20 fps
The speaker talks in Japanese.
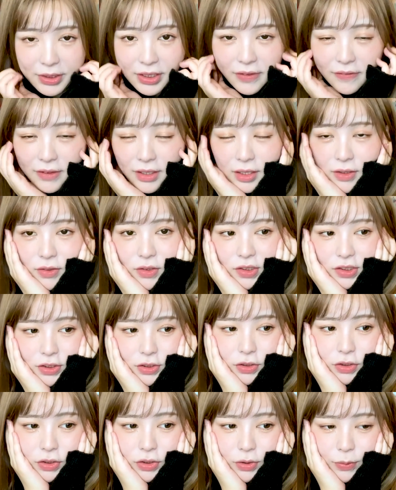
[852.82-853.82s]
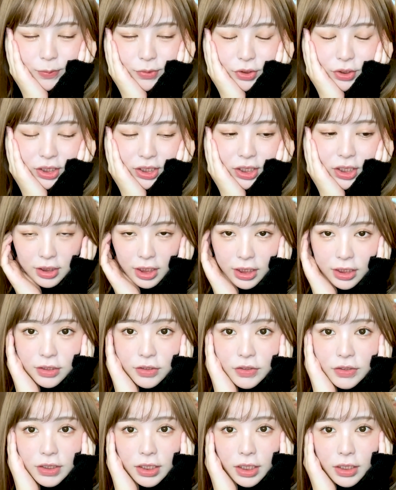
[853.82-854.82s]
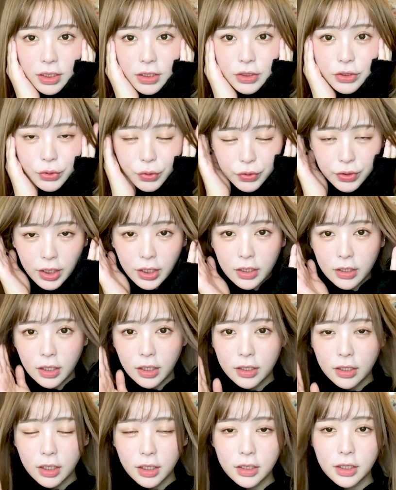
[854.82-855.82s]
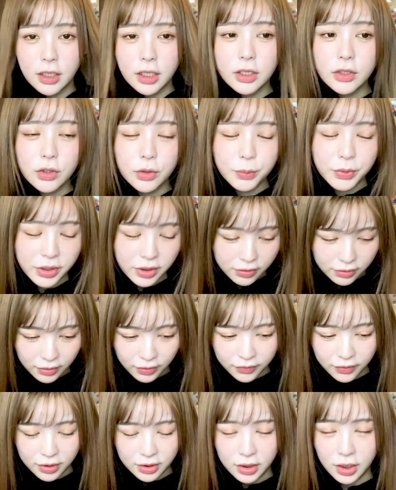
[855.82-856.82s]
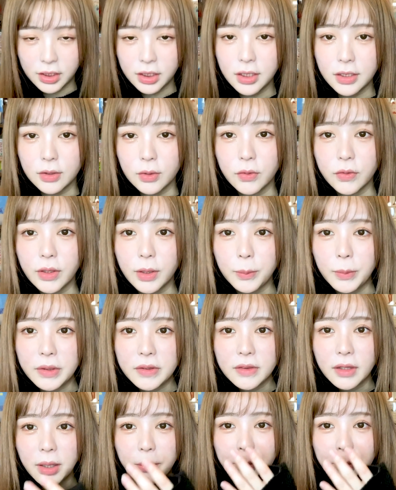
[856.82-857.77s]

皆さんほんと今日もね退屈な話をダラダラダラダラと見てくださってありがとうございました